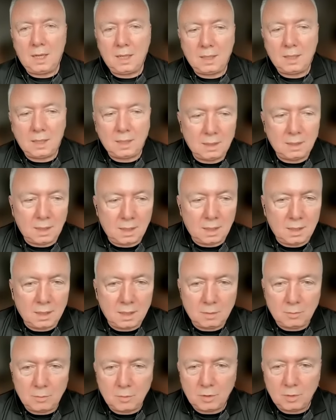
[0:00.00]
Yani
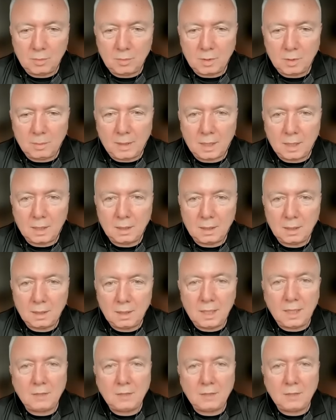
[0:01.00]
anlamıyorum ki bak.